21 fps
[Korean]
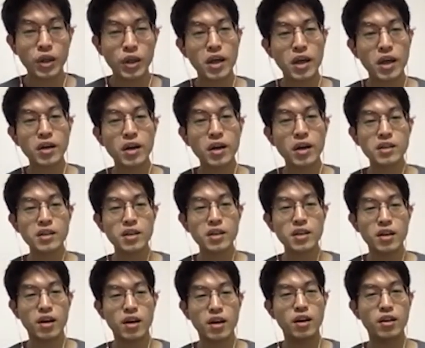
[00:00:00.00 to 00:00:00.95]
해결하지?
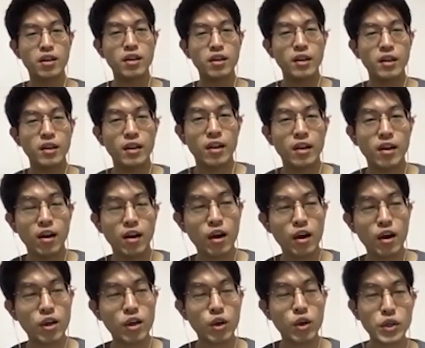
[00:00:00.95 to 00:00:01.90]
약간
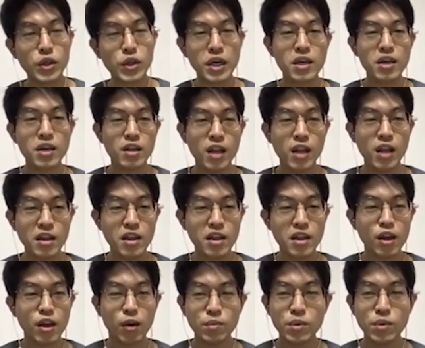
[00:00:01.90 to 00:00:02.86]
귀찮기는 한데
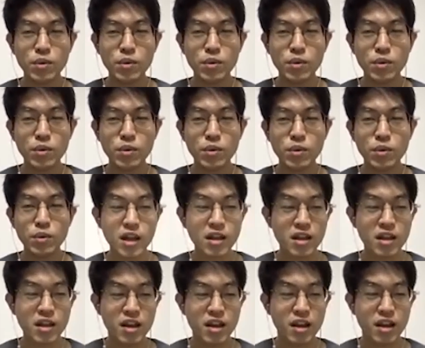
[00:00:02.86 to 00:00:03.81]
엄청 불편하긴
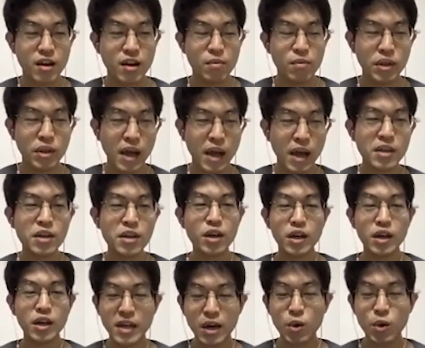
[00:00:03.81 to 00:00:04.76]
한데 다들 이렇게
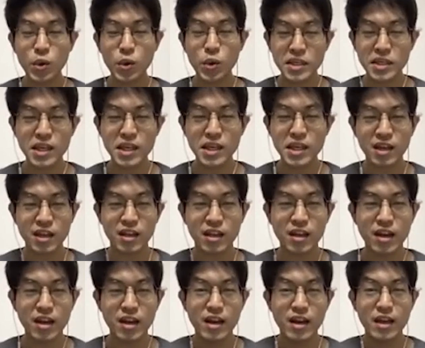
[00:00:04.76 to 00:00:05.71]
살고 있으니까
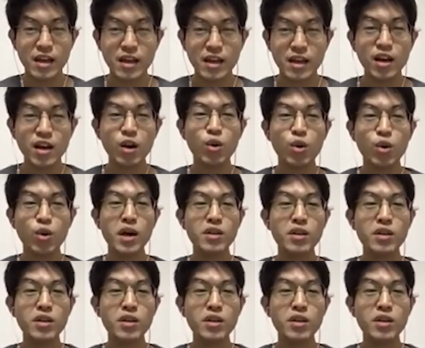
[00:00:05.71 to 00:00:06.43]
이라고 하던